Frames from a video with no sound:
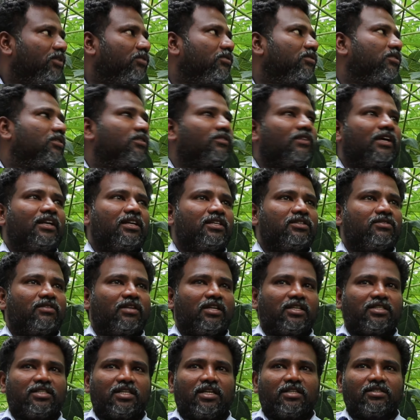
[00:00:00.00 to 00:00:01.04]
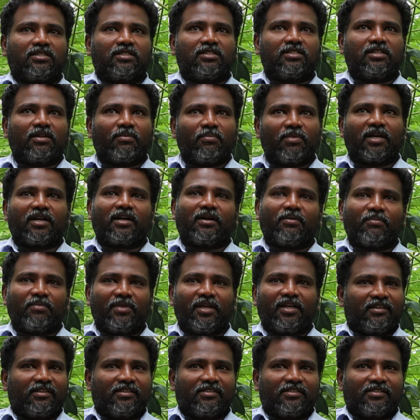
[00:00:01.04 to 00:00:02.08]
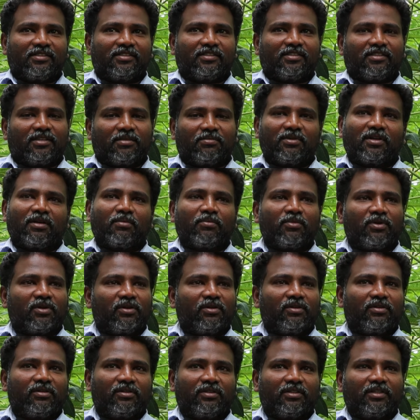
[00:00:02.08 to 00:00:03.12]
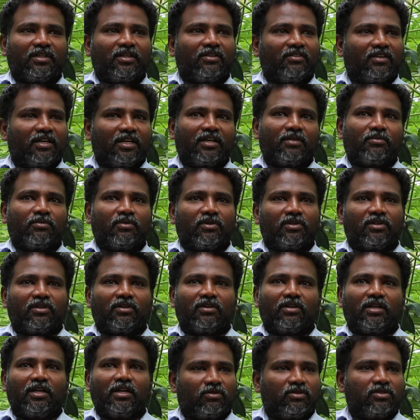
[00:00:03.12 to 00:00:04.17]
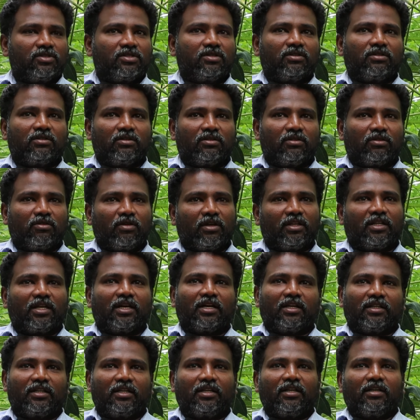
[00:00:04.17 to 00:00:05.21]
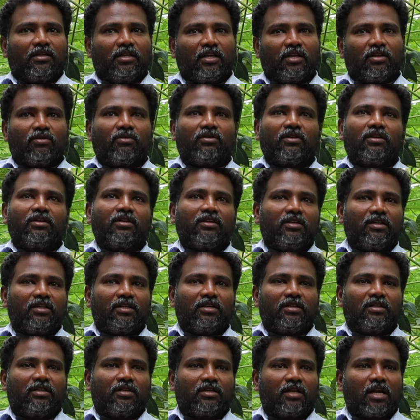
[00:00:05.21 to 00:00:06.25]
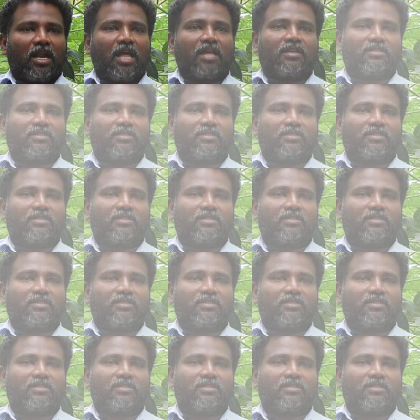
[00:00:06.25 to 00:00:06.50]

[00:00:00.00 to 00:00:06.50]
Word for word: இன்னும் இது வைரஸ் வர சான்சஸ் ரொம்ப கம்மி சரிங்க அப்படி நம்புறோம் அந்த வெரைட்டி பொறுத்தவரை கொஞ்சம் நோய் தாக்கத்தை எதிர்கொண்டு நல்லா